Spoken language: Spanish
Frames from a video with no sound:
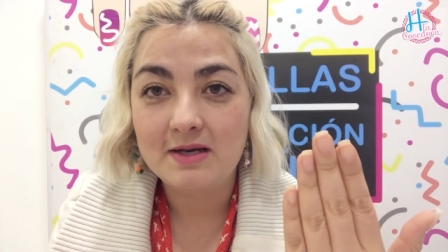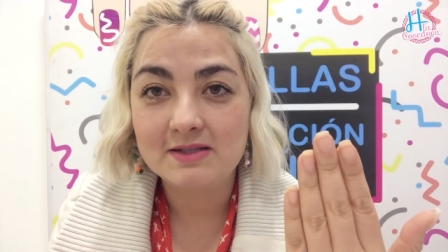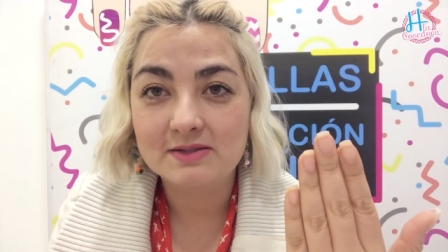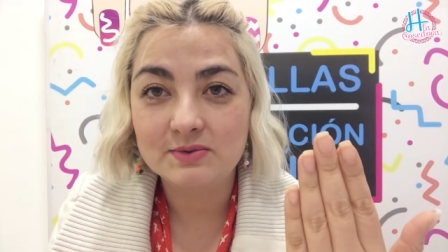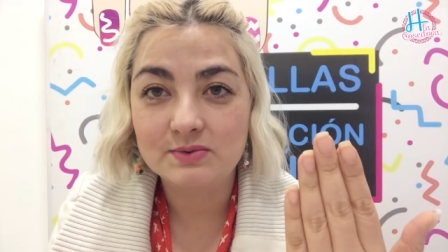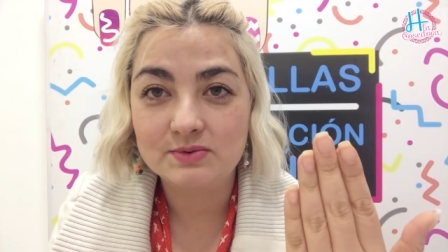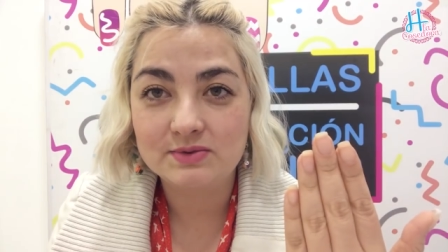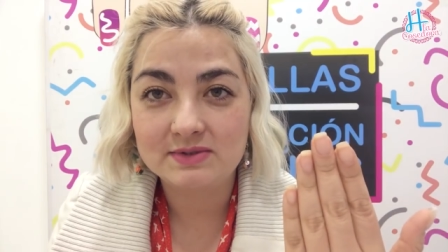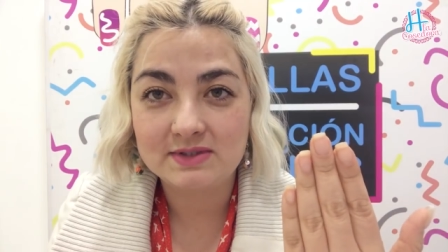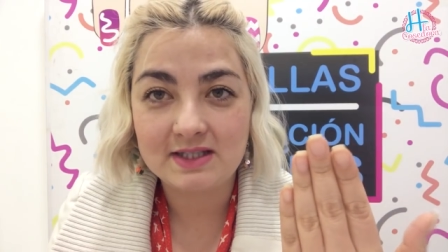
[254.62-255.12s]

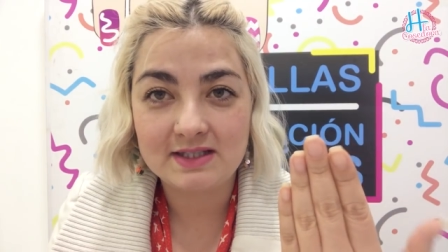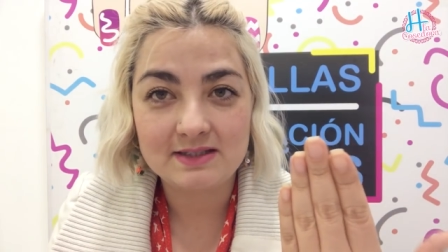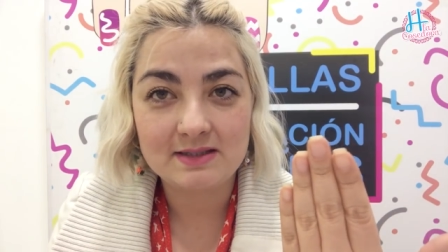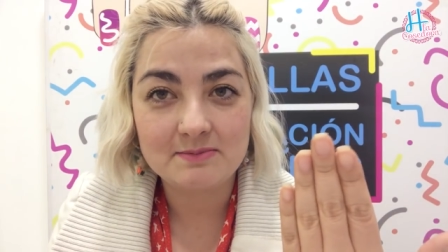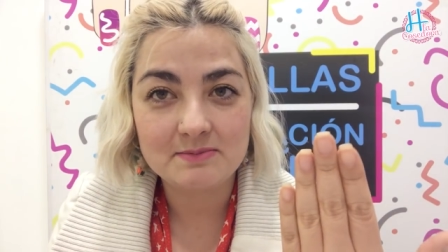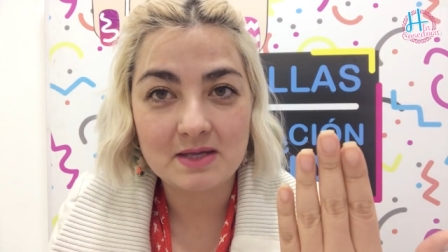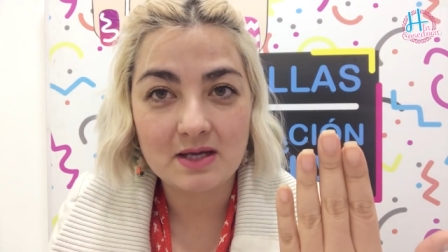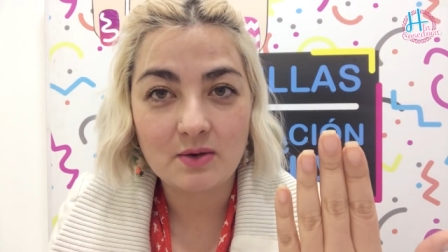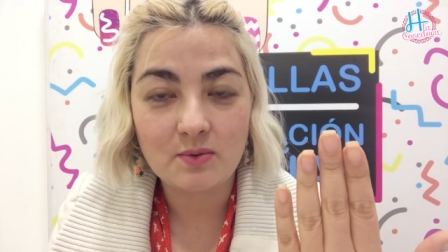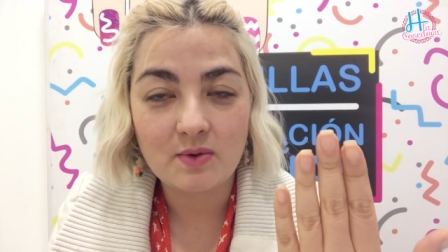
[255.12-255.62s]
les gusta
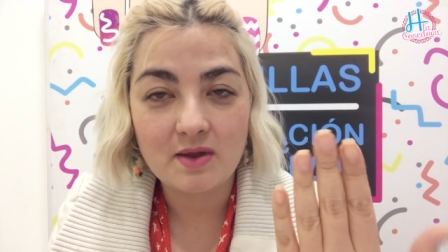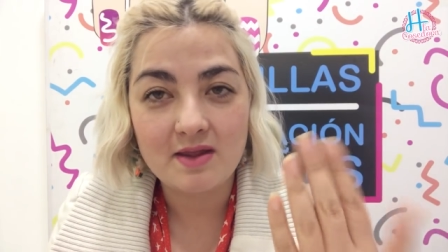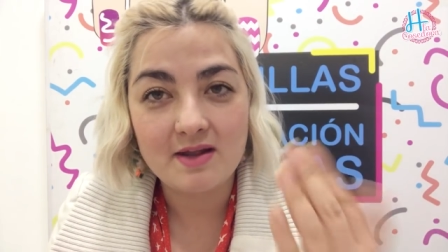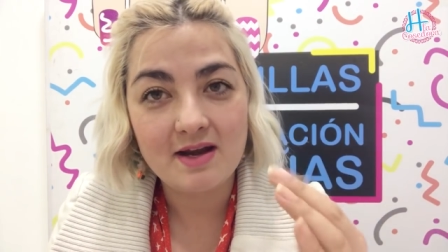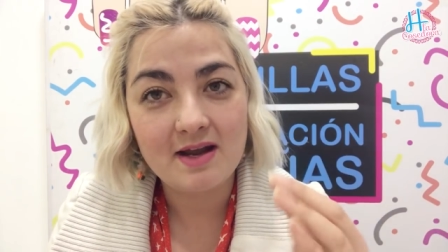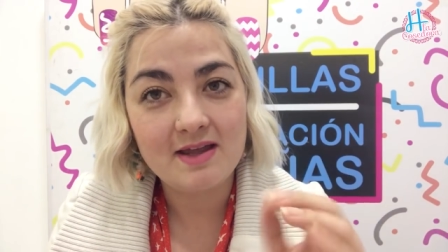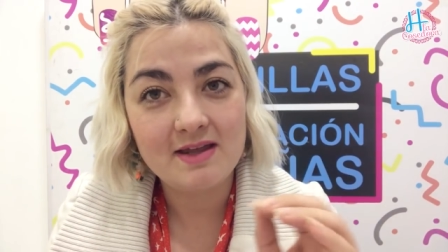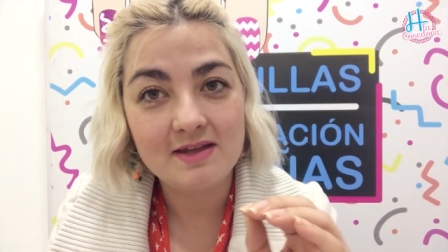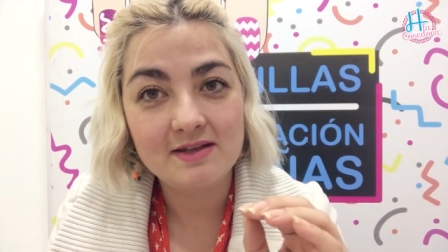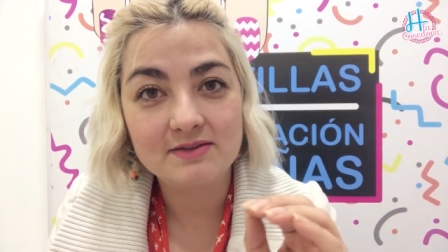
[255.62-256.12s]
también
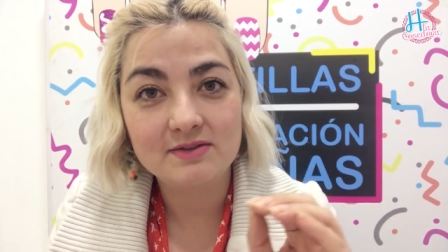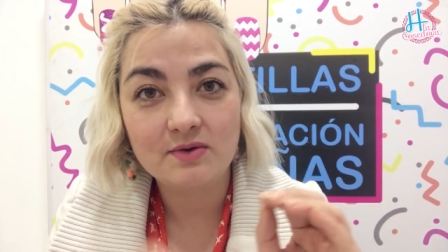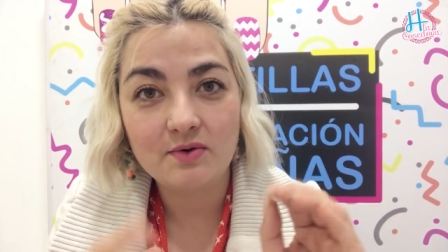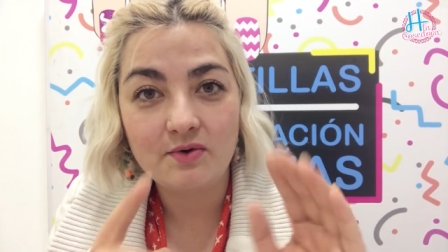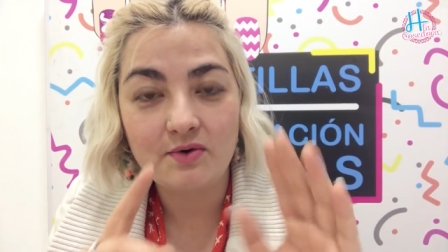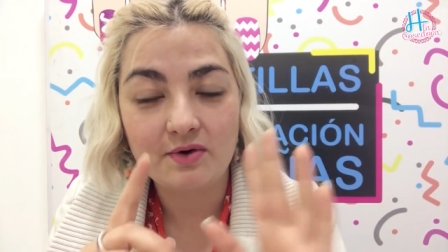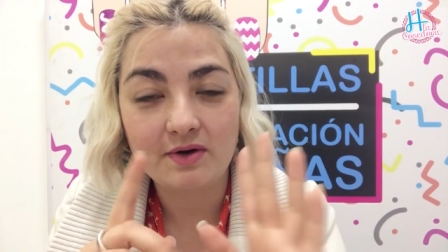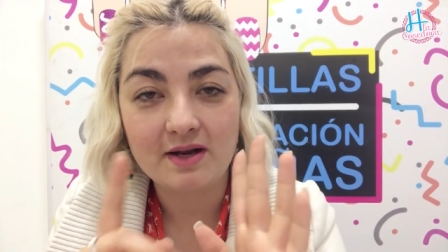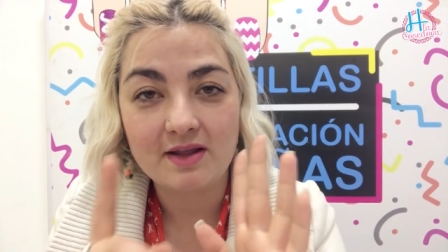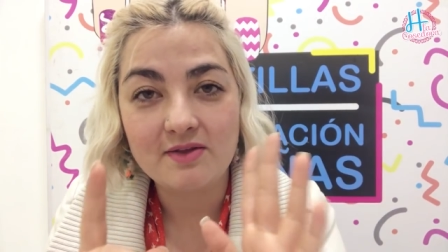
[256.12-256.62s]
cuadradas
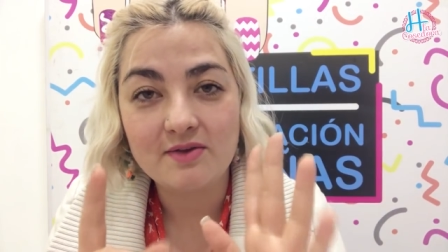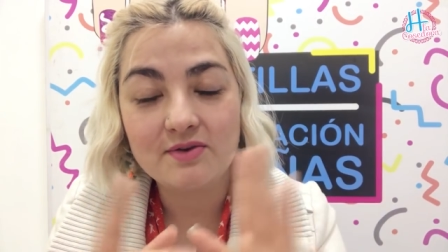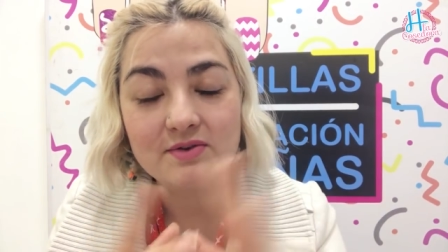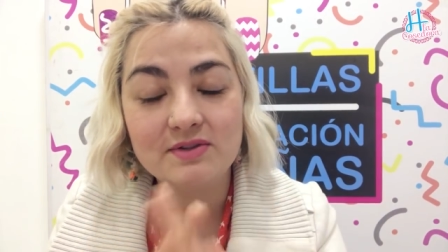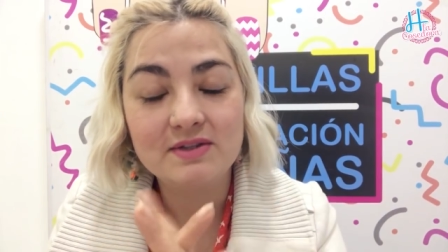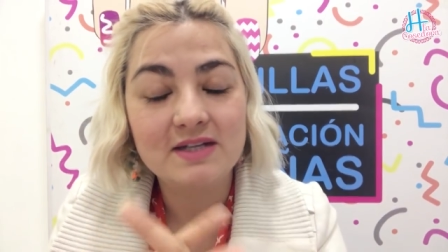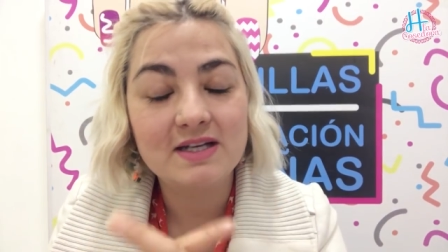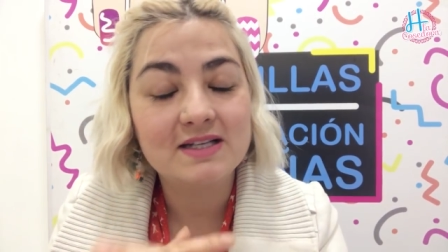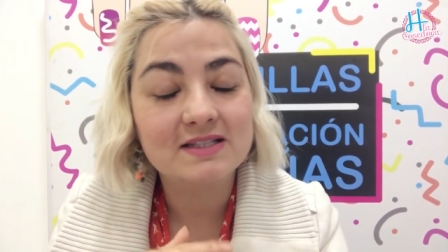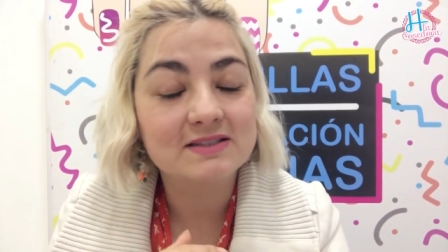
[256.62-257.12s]
o
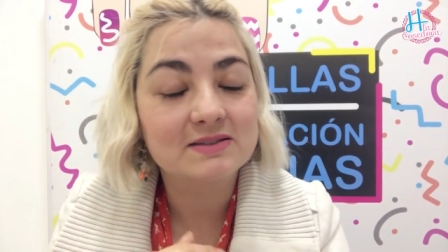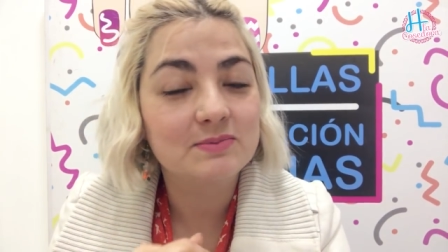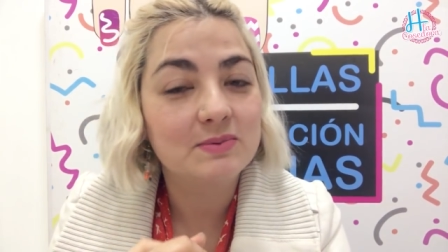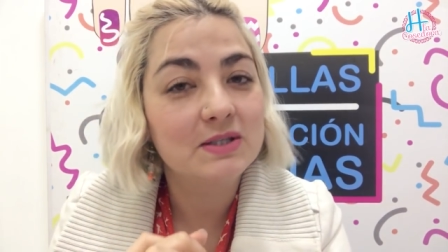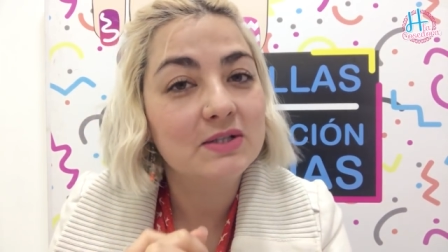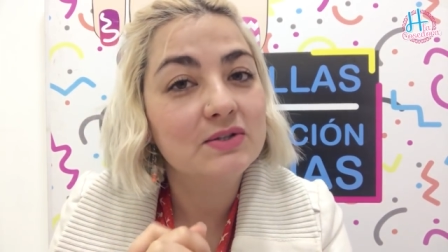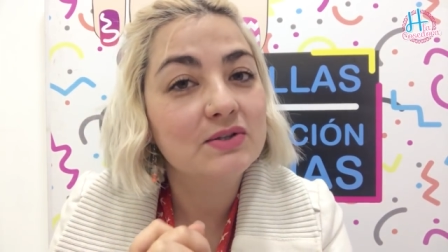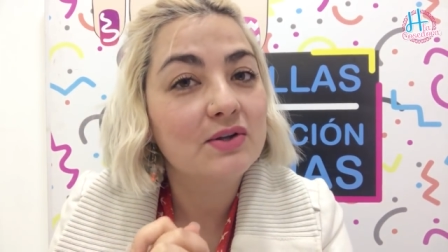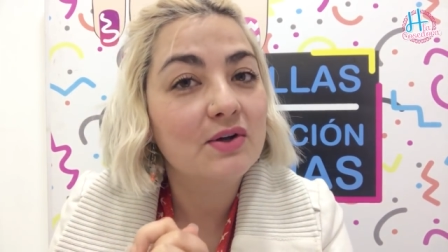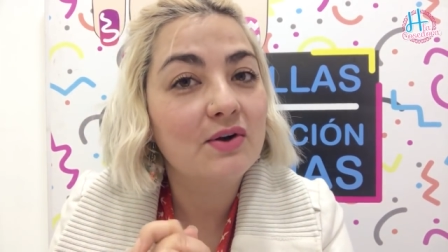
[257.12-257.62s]
redondas,
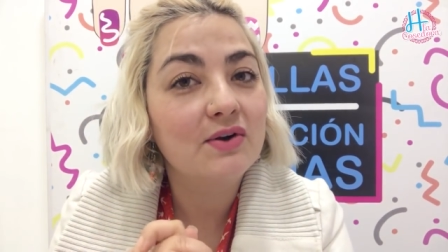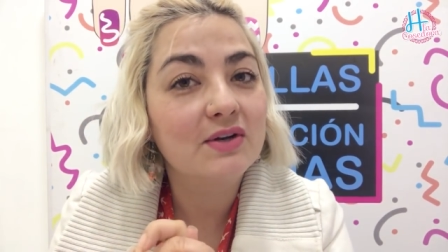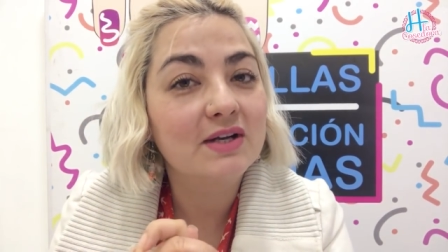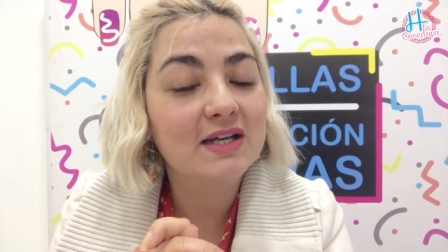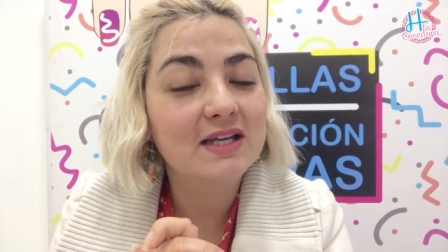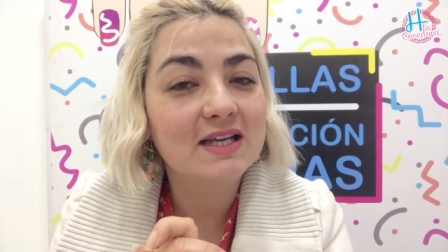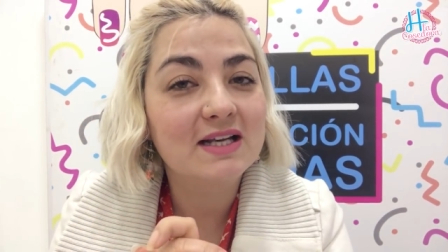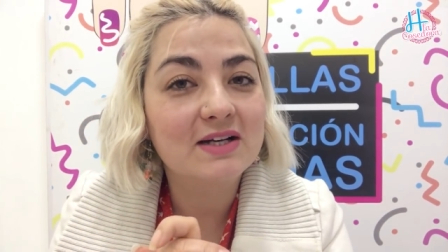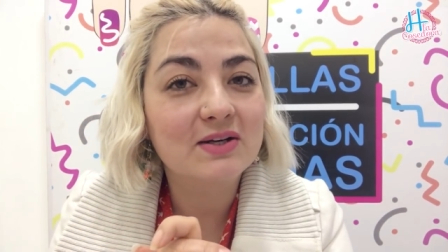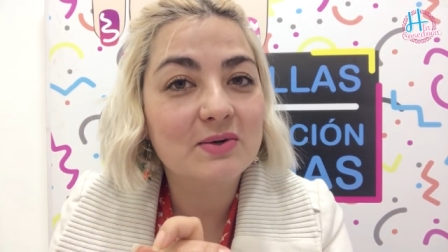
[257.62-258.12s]
bueno, todo
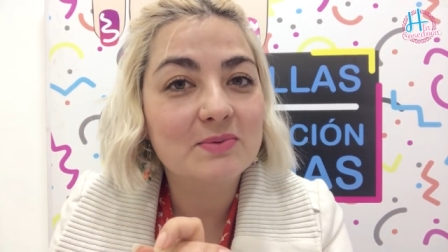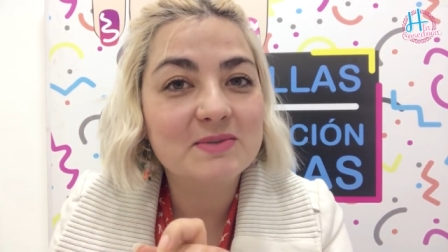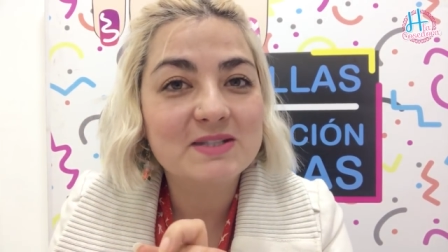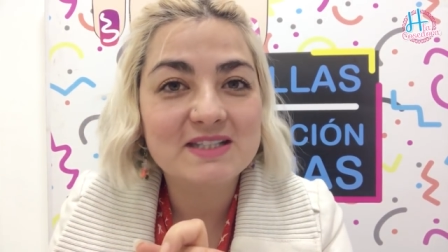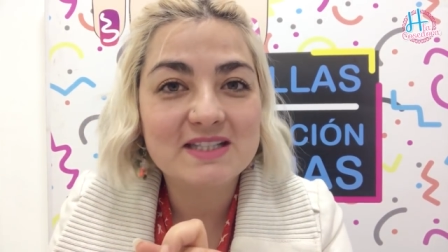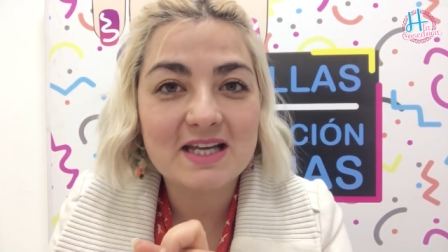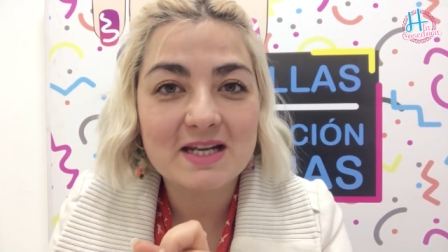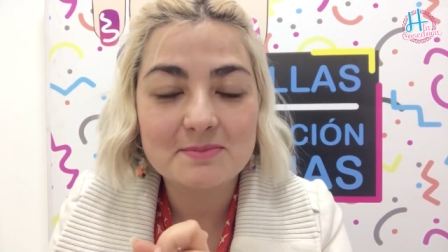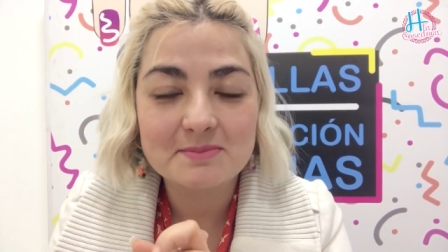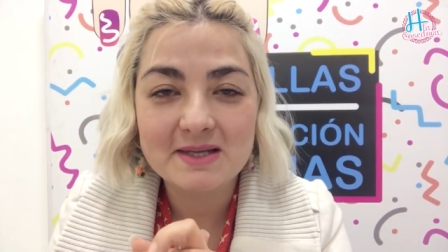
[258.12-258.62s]
lo que quieran
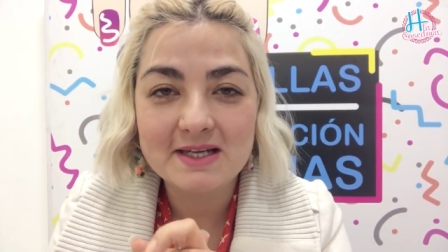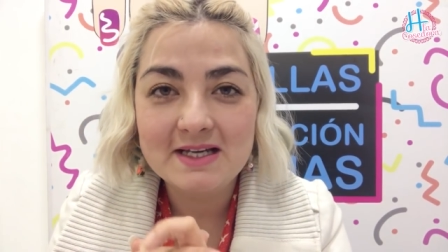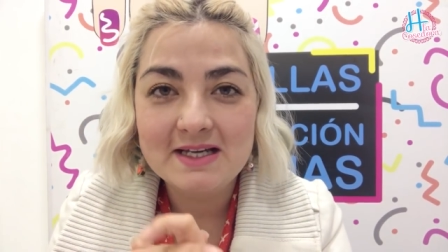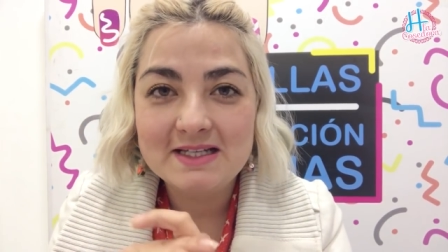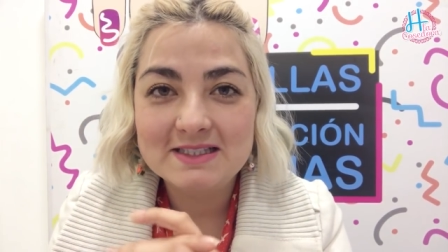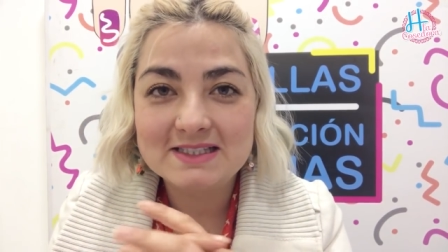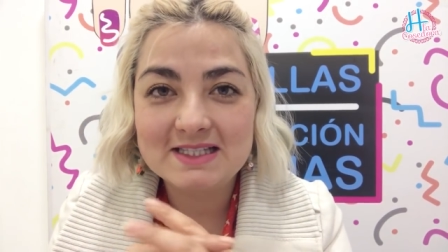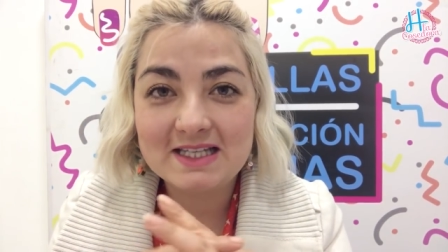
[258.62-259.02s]
comentarme,